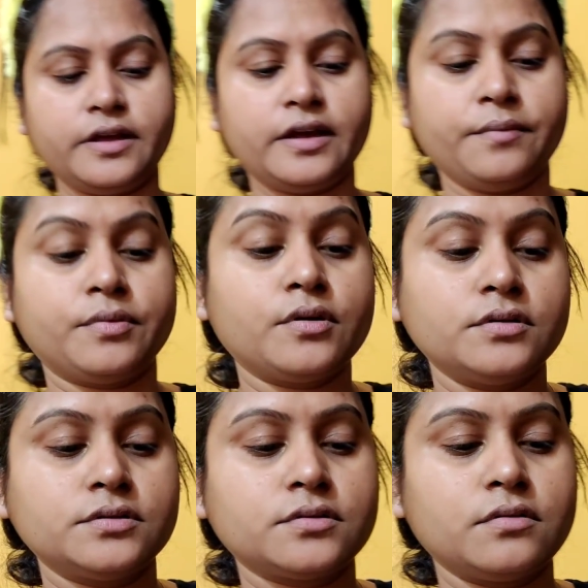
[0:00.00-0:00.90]
ये
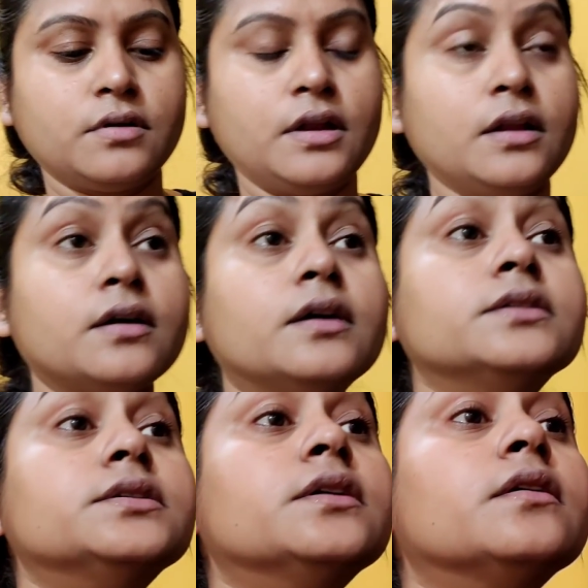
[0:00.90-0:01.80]
आईब्रोज को
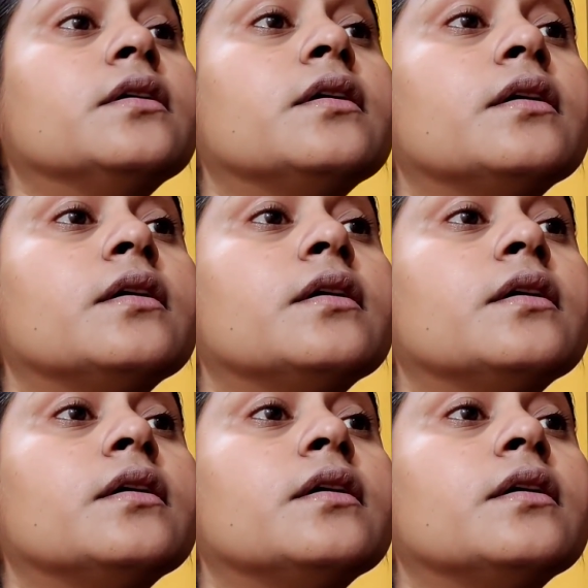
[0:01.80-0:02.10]
हल्का सा